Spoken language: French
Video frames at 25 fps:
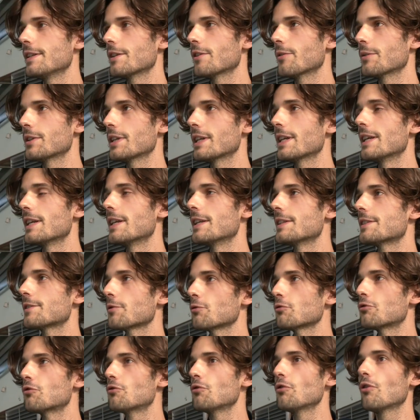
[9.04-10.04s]
quand il y a la,
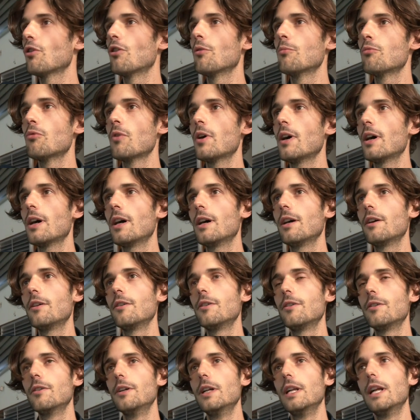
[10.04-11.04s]
structure en bois,
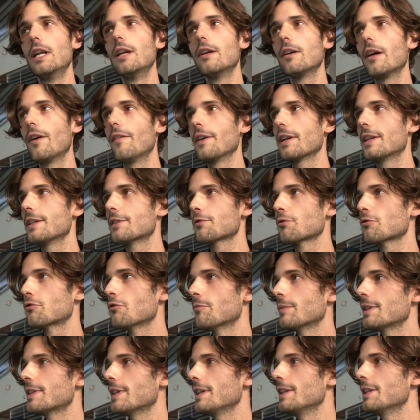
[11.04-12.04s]
euh, avec les
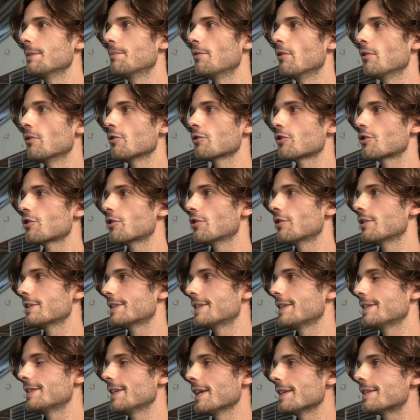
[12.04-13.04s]
structures métalliques blanches. Euh,
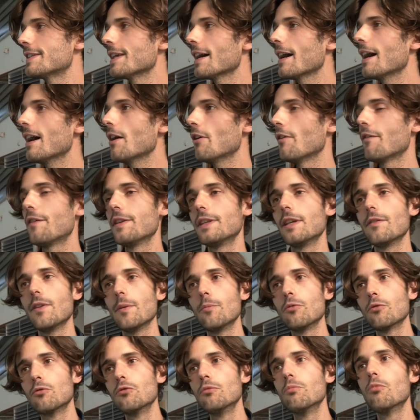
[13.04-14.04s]
c'est assez rare en fait d'avoir
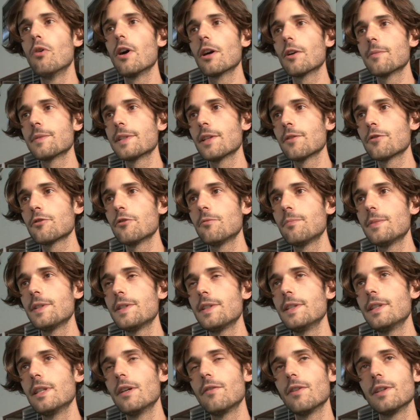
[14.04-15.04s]
beaucoup de bois comme ça dans une
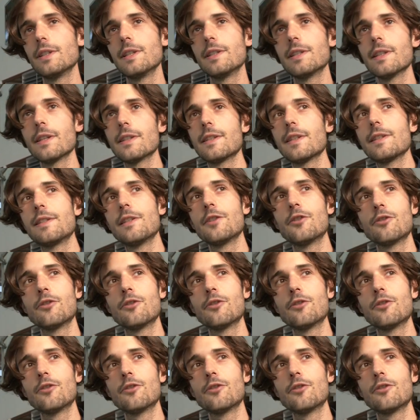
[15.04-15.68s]
piscine, d'avoir des teintes assez